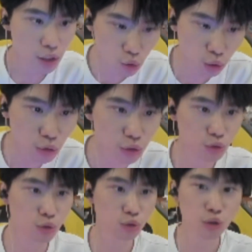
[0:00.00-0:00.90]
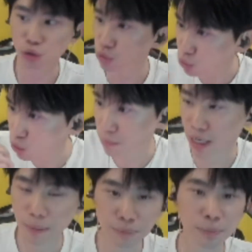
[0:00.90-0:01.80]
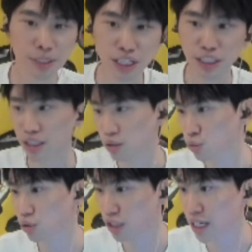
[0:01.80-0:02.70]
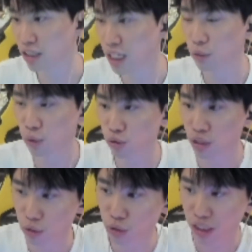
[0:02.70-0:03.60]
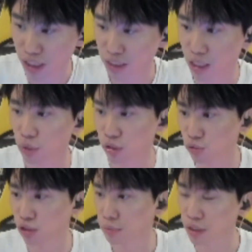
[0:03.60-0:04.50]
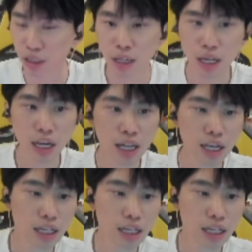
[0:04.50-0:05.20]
如果队友说队友有嘴巴，P P 前几天累了，他也会说他有点累，他会休息。这把还一样吗？